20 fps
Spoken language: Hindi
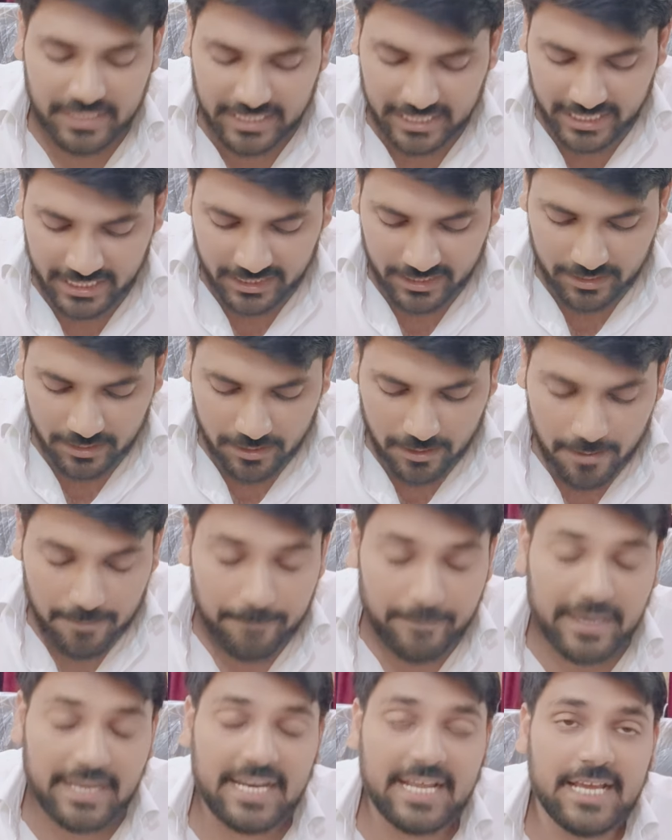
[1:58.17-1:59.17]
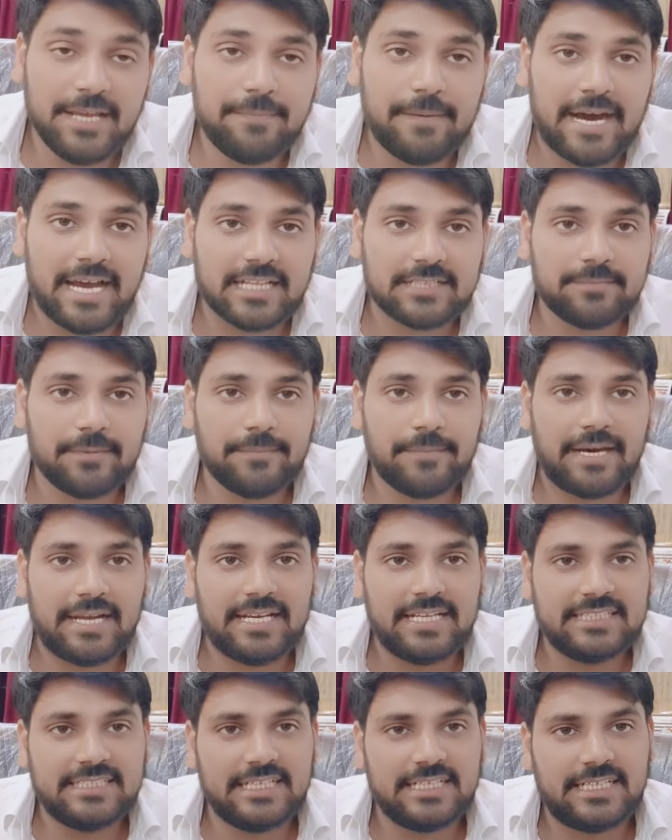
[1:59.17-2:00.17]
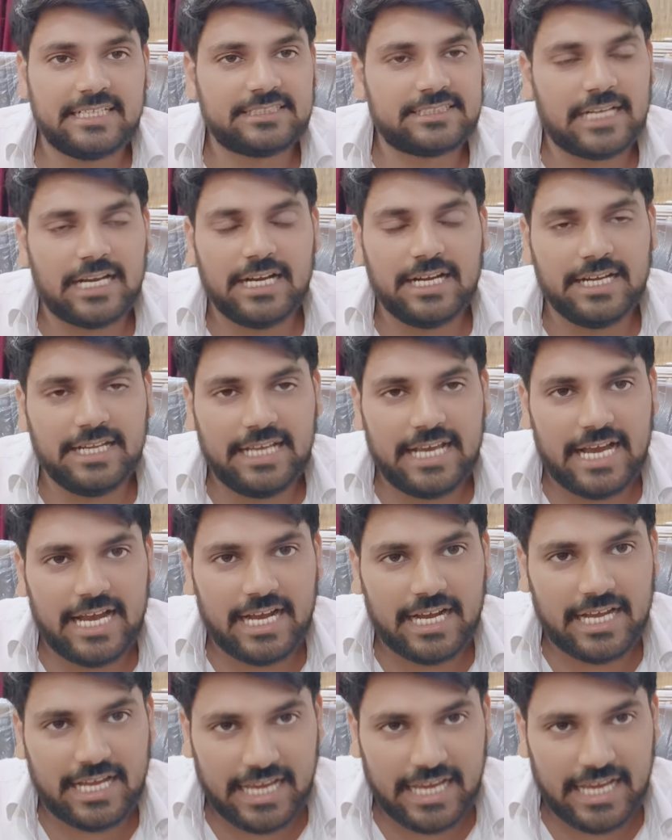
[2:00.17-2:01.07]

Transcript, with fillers: कि भले ही भारत में मान लीजिए डिजिटल इंडिया